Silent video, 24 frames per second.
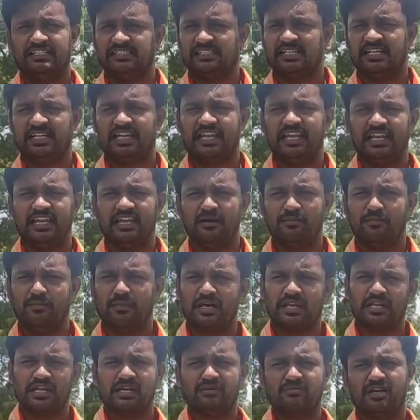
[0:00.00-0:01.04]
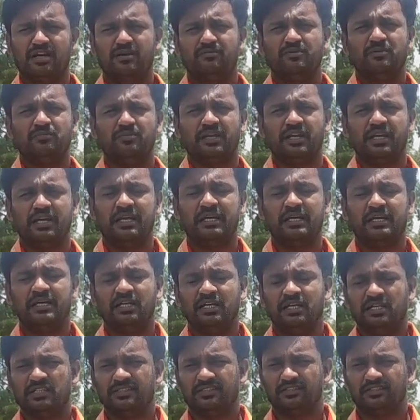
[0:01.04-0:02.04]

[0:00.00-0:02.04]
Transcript: நினச்சினா கீழே மறக்காமல் கமெண்ட் பண்ணுங்கள்